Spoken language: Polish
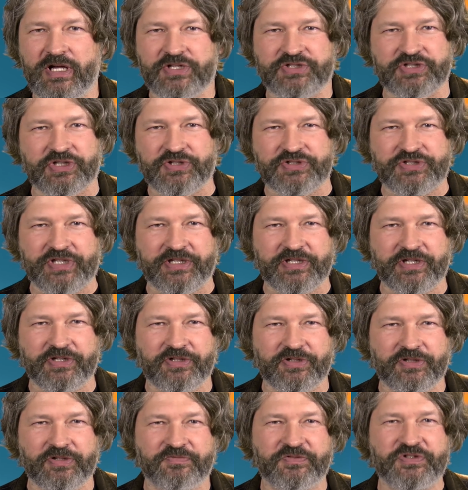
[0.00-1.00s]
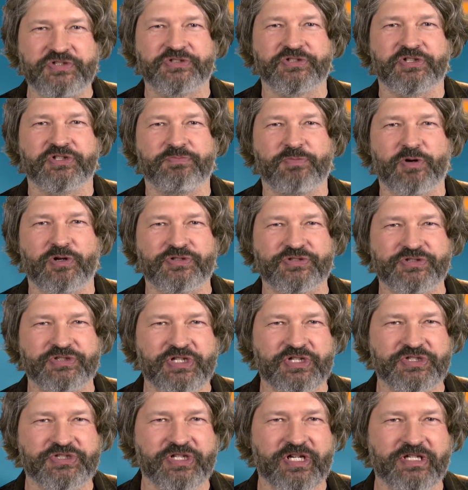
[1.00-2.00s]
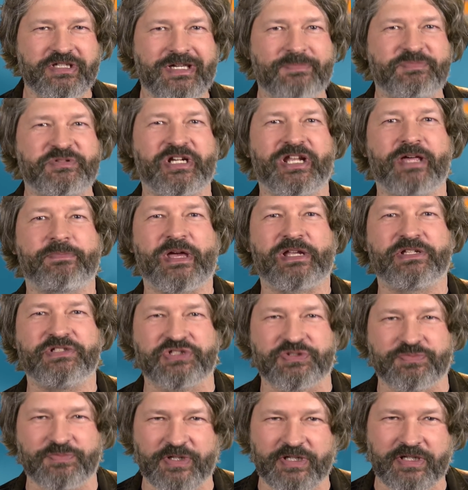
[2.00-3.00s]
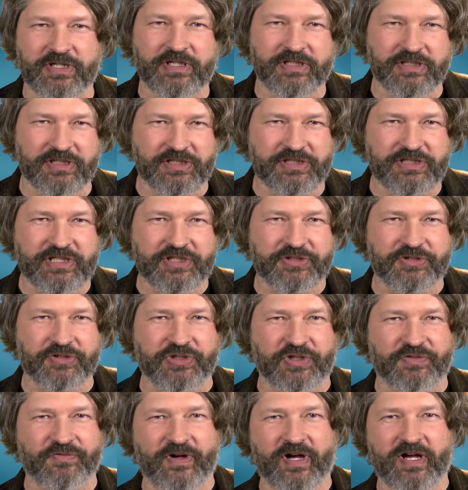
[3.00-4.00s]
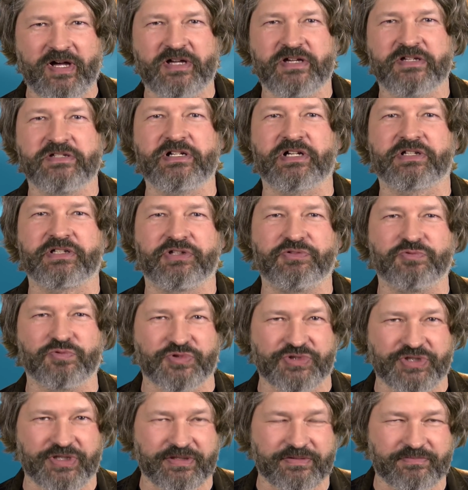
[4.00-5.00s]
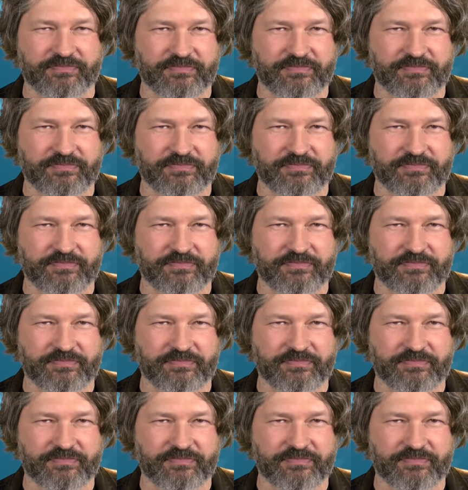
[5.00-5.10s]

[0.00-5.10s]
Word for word: Czegoś takiego w historii Polski jeszcze nie przerabialiśmy i niech to trwa jak najdłużej.